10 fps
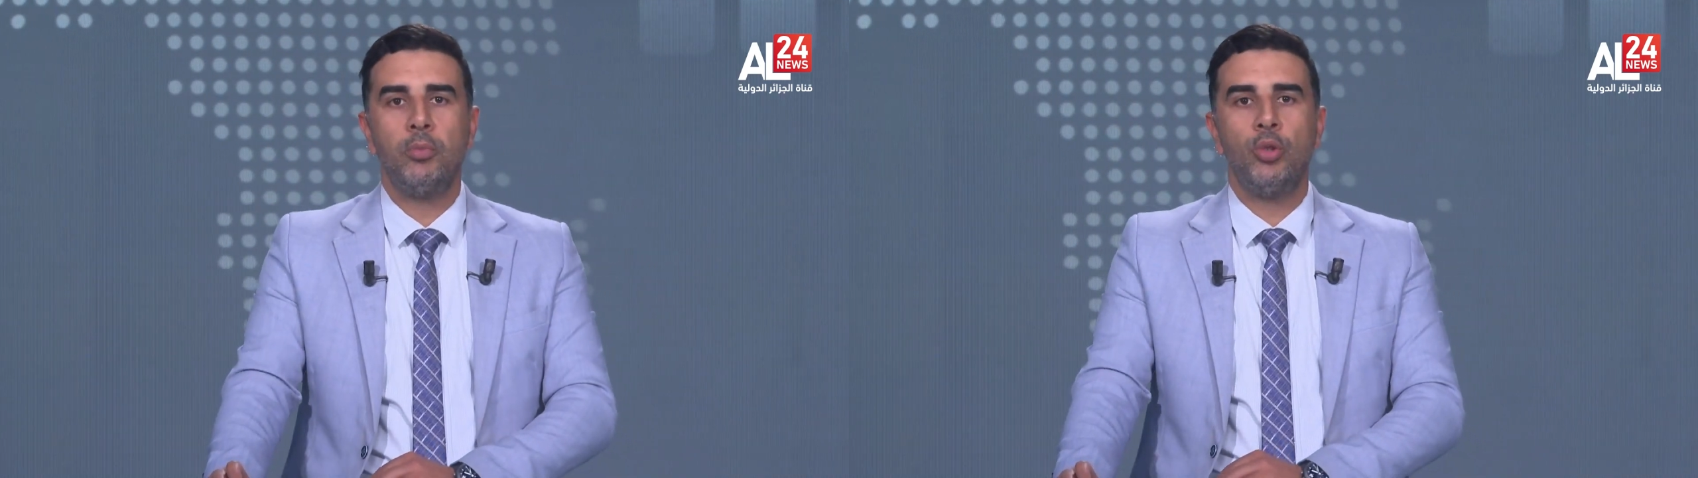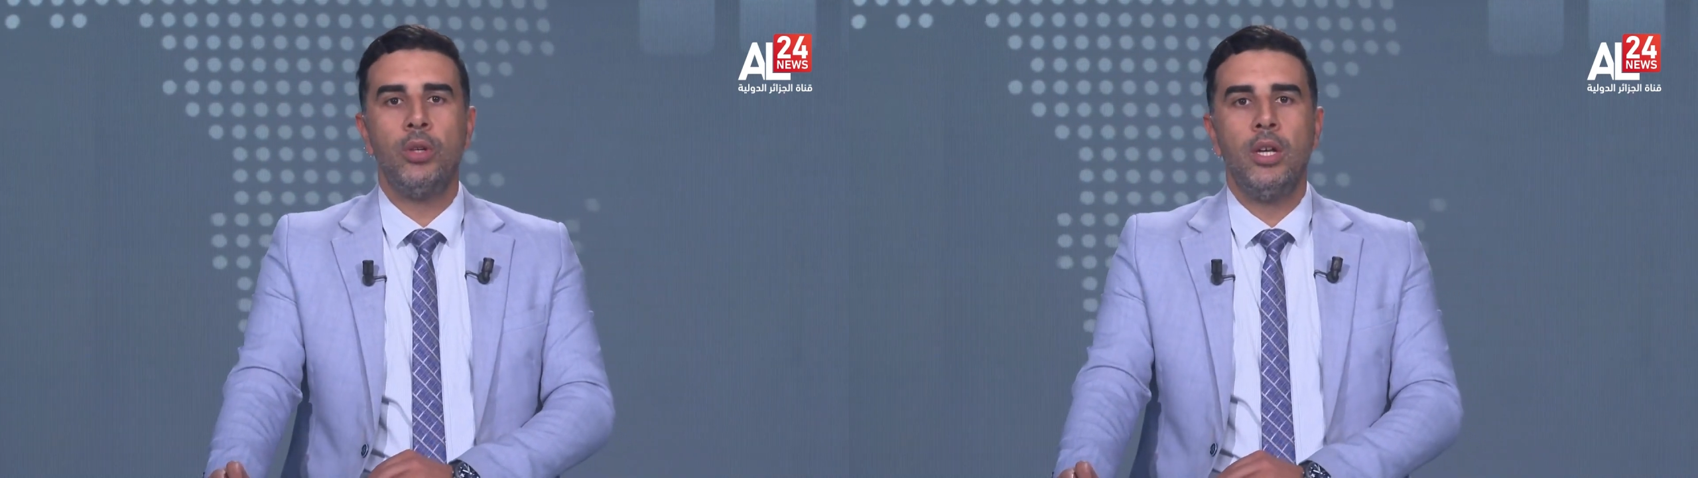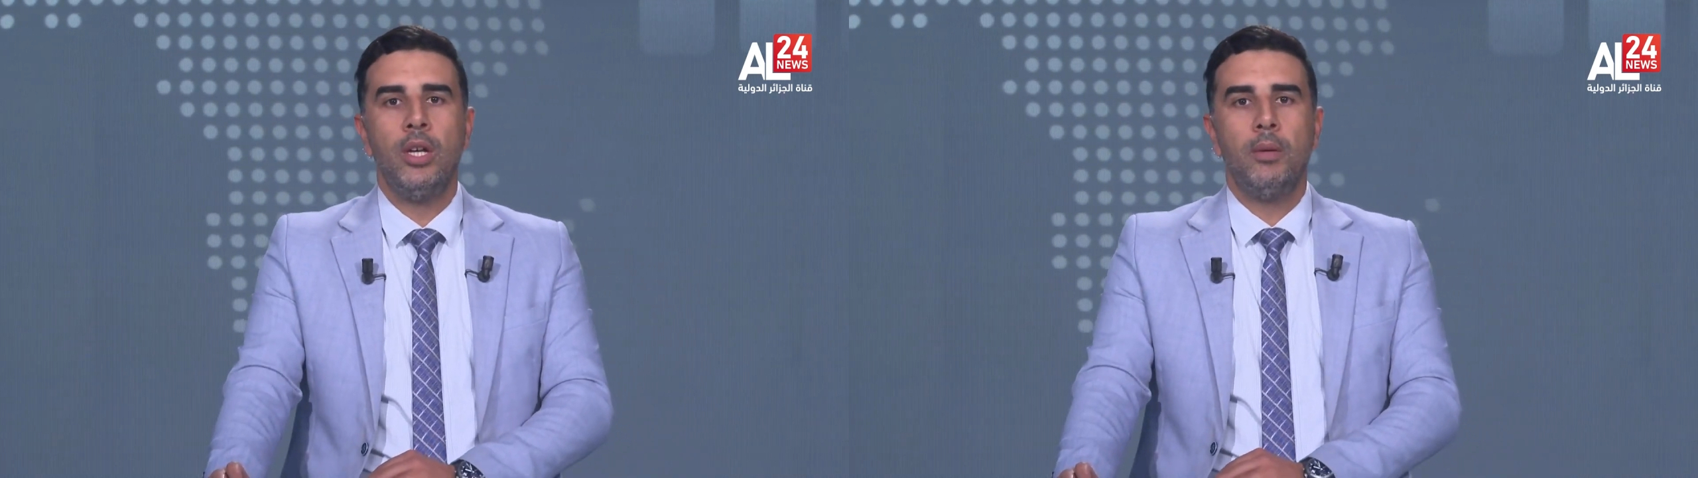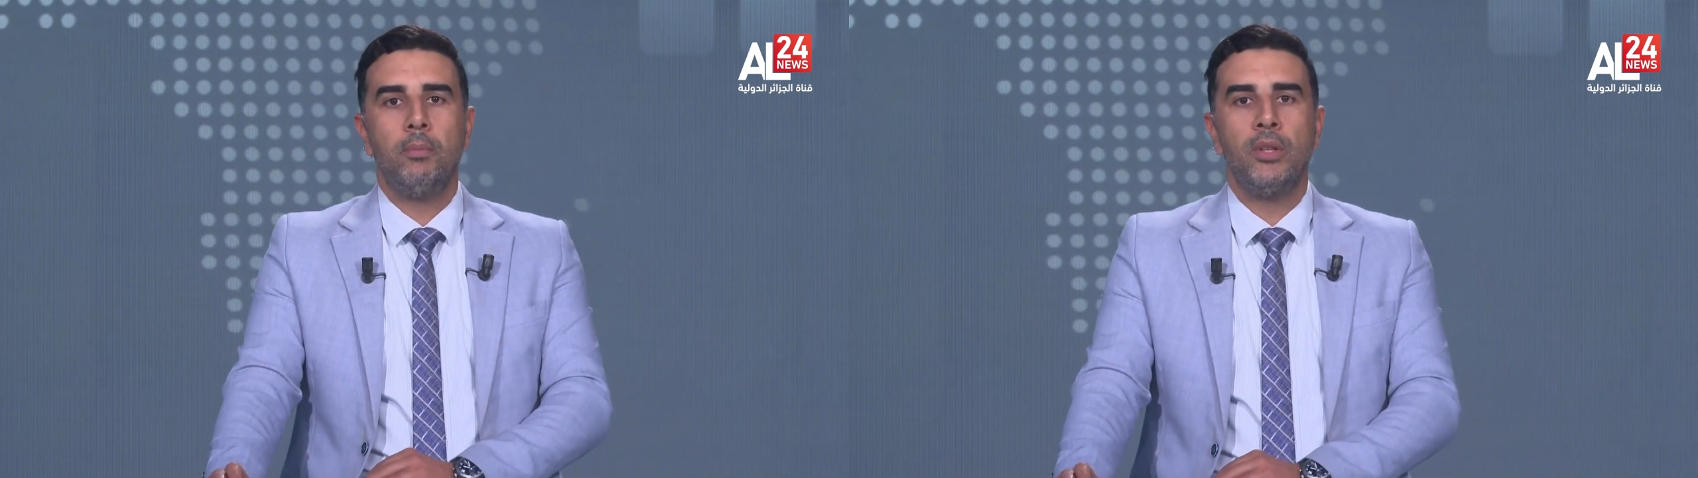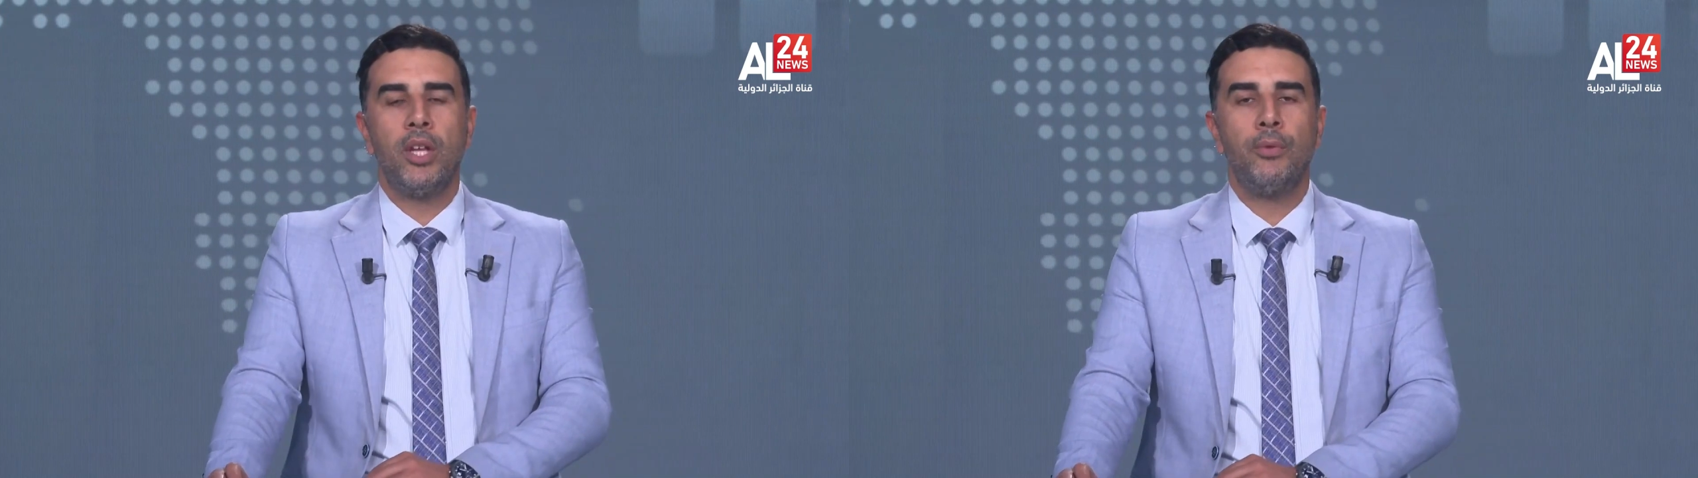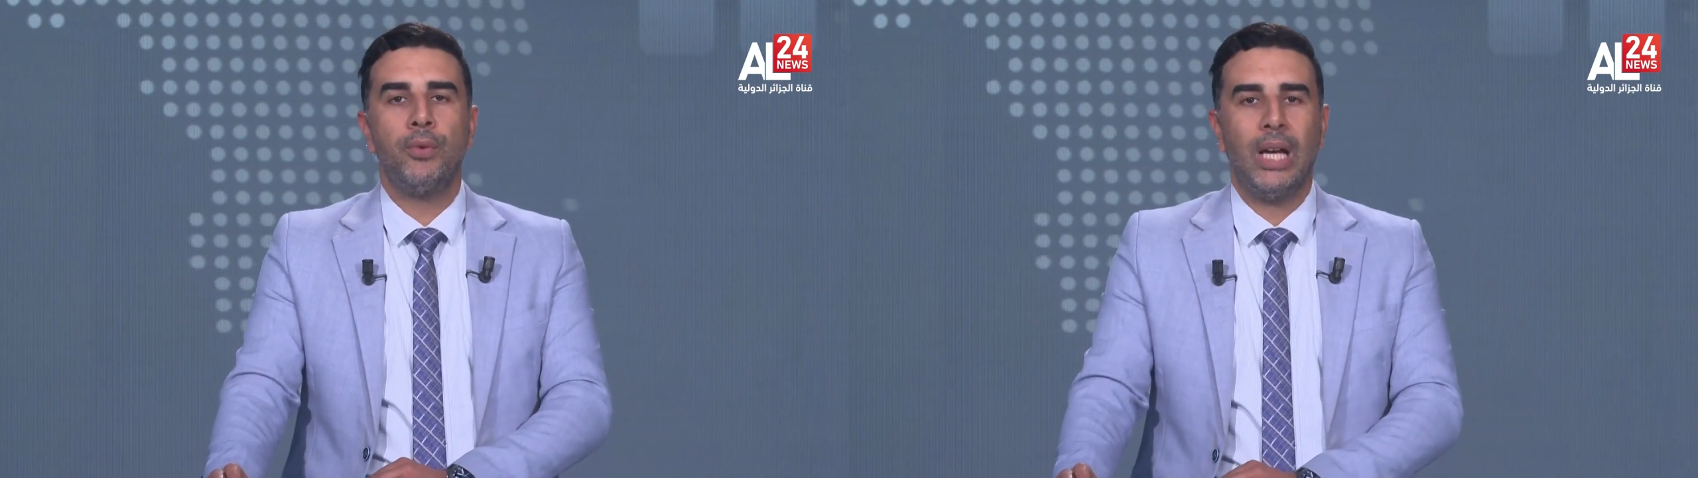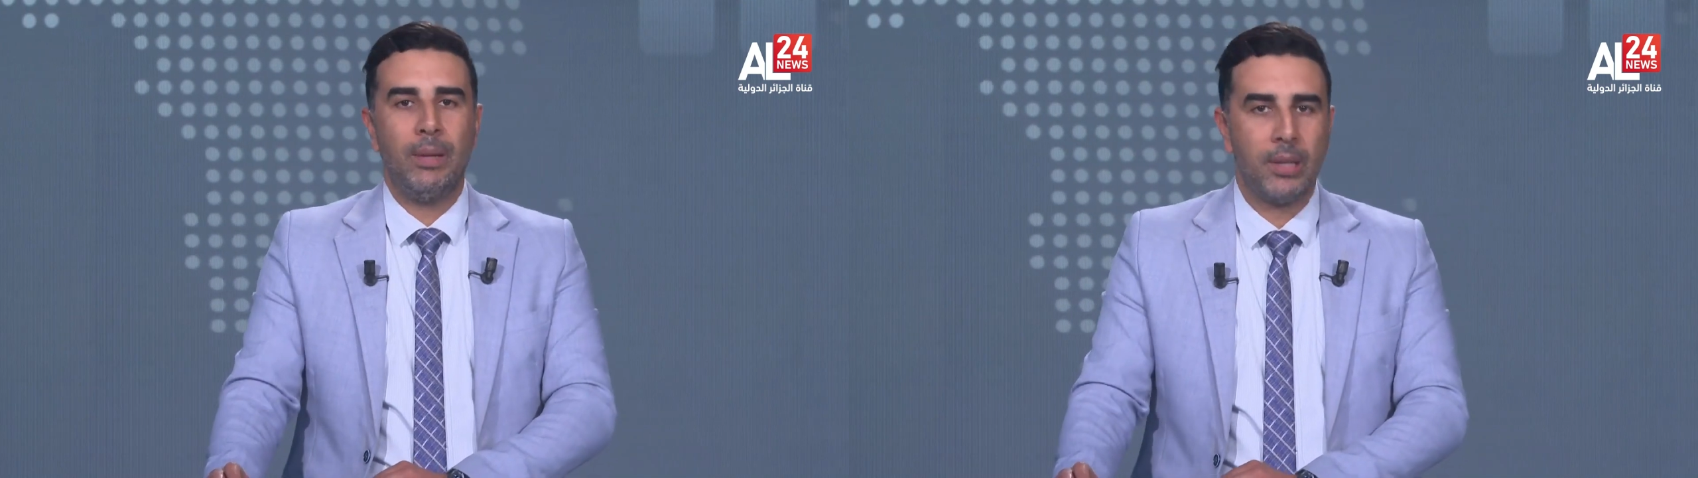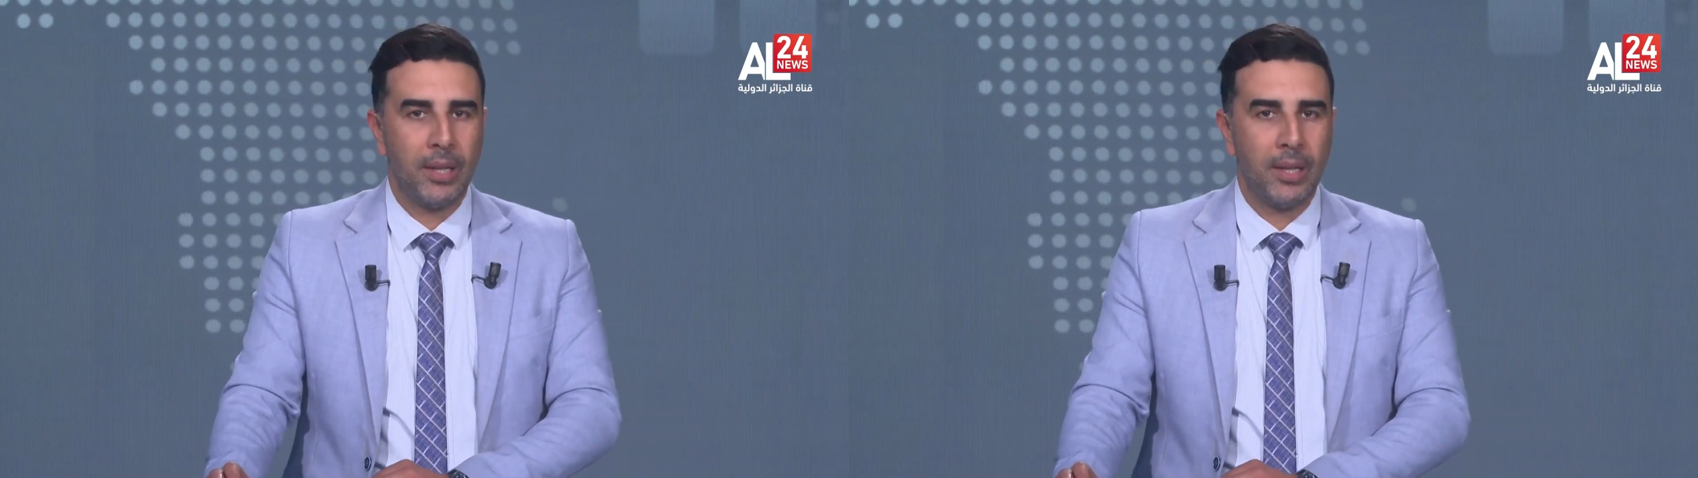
أرحب بضيفي